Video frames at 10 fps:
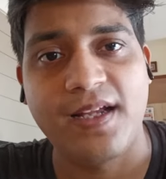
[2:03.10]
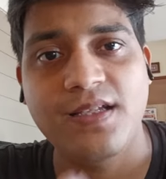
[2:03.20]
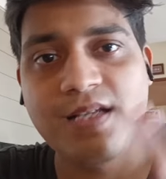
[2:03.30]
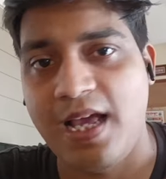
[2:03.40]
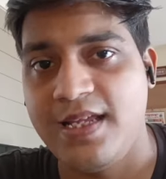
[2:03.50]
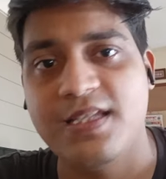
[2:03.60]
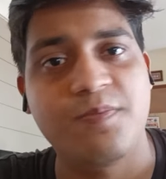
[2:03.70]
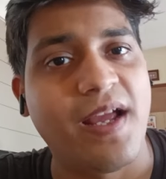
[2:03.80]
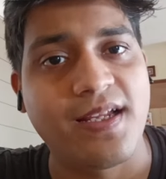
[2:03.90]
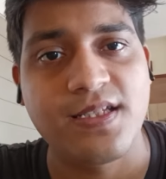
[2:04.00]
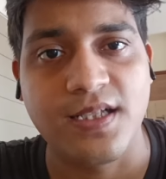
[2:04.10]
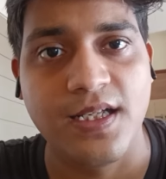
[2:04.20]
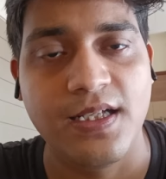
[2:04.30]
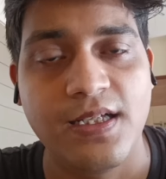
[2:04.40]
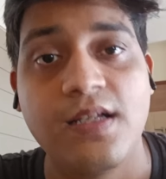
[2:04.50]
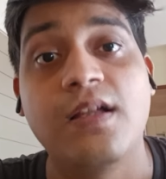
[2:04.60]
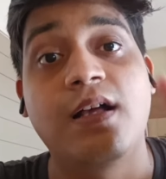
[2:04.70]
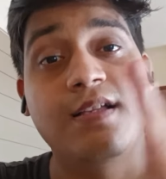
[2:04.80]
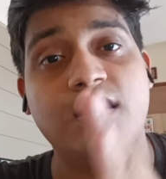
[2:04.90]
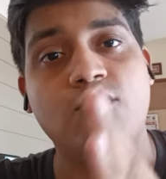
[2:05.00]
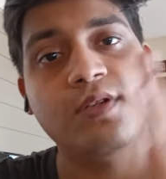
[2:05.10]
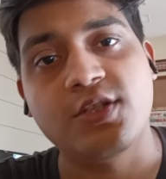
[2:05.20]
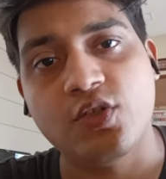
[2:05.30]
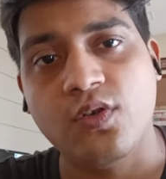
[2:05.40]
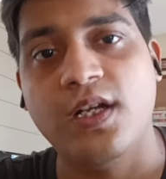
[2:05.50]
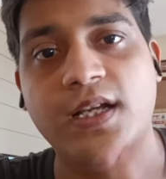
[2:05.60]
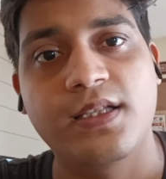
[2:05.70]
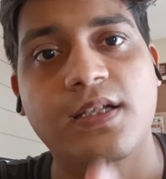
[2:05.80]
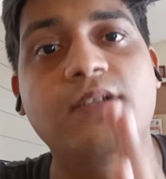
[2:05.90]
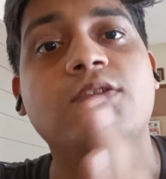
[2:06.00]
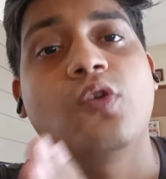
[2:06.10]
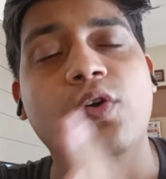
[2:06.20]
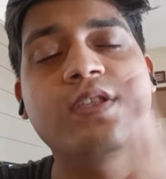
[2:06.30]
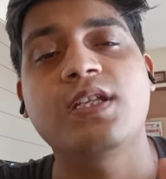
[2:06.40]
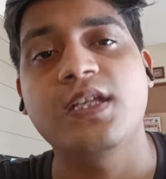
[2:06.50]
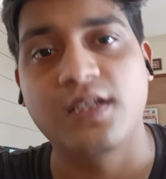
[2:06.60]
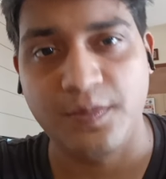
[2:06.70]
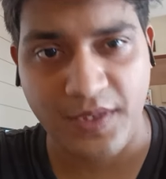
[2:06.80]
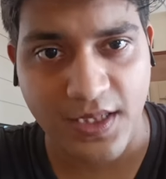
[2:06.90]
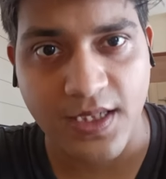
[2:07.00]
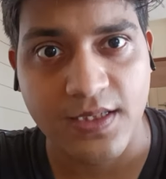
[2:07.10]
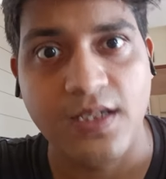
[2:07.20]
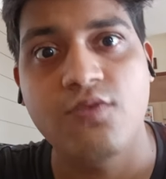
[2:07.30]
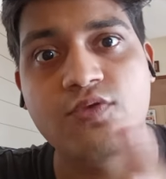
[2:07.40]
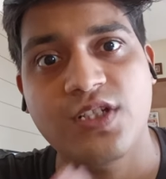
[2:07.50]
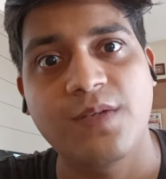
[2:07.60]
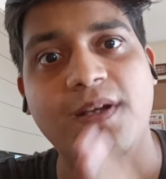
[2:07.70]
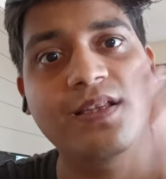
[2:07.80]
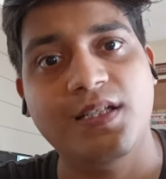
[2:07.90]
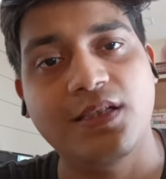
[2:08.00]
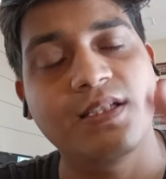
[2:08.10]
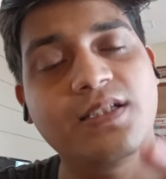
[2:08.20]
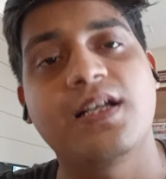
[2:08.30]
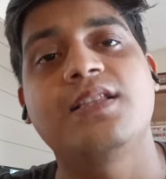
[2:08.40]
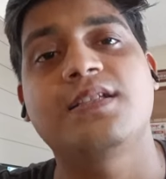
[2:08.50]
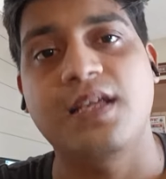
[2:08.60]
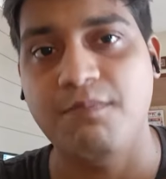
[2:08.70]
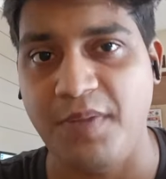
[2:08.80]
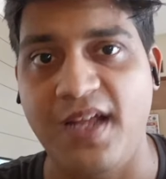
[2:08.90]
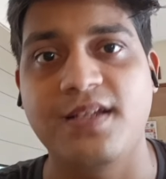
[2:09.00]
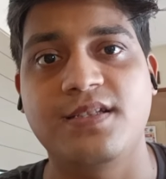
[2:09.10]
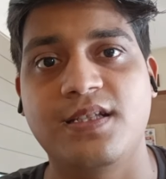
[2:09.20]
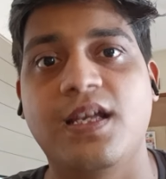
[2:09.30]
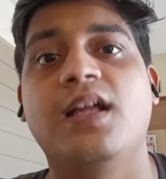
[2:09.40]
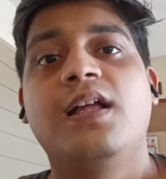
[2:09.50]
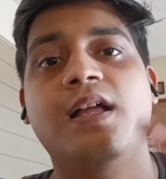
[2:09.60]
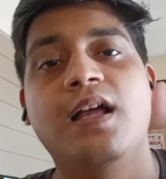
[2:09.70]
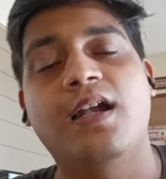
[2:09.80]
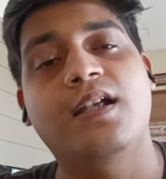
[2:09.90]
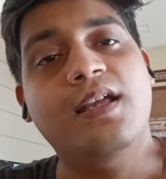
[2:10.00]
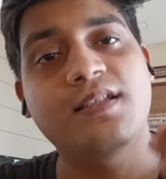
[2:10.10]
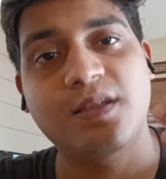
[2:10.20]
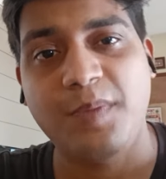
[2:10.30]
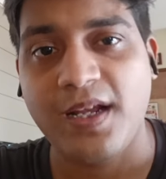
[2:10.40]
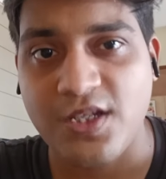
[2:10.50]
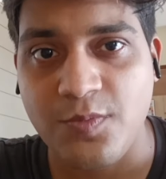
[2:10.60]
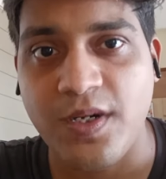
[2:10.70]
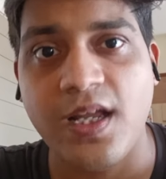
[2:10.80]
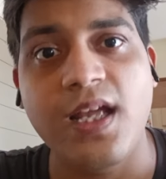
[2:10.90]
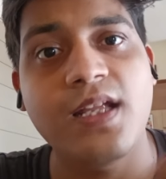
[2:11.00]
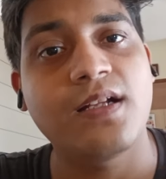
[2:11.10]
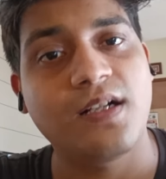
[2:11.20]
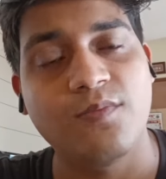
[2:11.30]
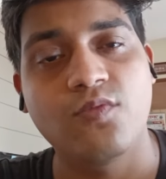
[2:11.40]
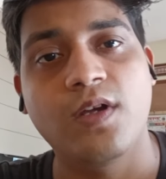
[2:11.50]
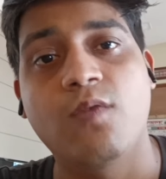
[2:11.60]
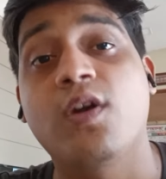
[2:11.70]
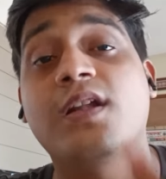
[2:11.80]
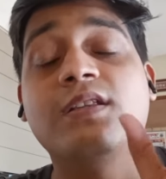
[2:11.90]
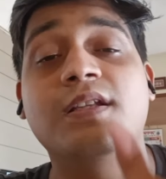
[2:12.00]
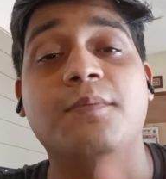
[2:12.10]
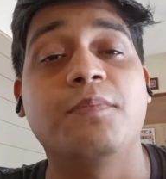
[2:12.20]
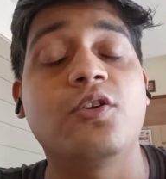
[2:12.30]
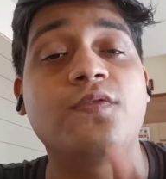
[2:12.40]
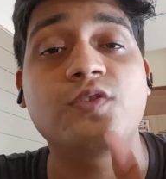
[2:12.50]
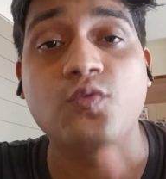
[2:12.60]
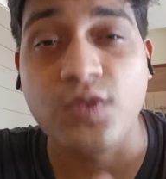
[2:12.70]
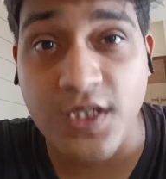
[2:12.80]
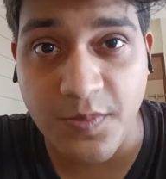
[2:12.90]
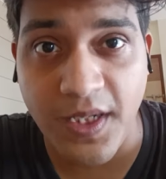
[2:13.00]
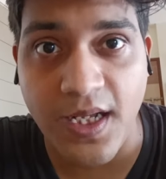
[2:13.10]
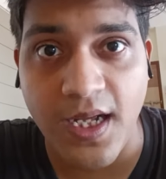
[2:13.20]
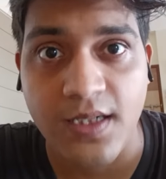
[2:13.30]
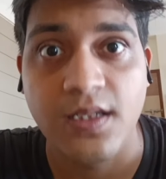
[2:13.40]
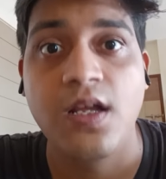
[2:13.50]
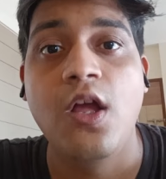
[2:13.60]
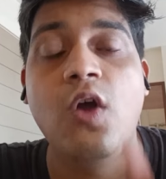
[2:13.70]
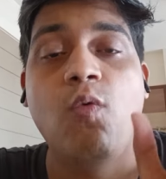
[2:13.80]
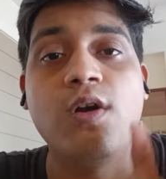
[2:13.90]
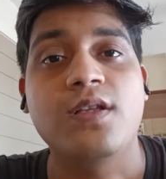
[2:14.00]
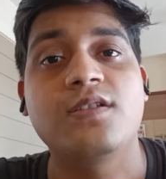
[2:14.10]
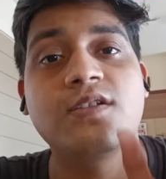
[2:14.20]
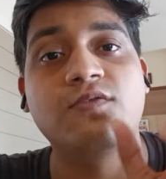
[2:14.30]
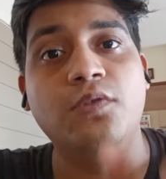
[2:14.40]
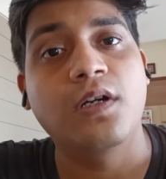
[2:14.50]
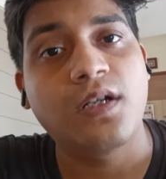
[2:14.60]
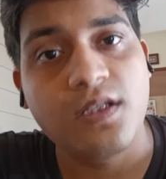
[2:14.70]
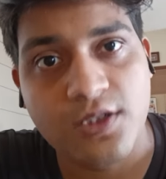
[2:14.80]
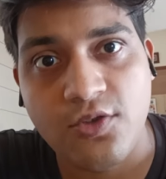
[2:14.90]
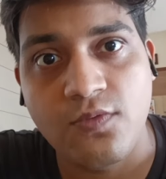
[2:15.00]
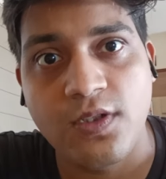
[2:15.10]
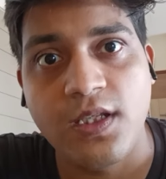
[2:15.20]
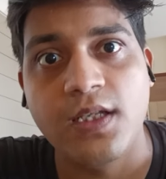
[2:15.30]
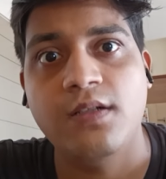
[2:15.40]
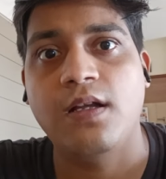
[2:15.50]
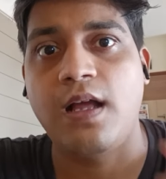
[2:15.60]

पैकेज हाईएस्ट पैकेज गया अच्छा वो किसको गया था कौन से ईयर में गया था उसके बाद कितने साल सेम पैकेज दिया अट्ठाईस का पैकेज बढ़ा है या कम हुआ है वॉट आर द नंबर ऑफ स्टूडेंट्स बिंग हायर्ड व्हाट इज़ द वर्क कल्चर ओवर देयर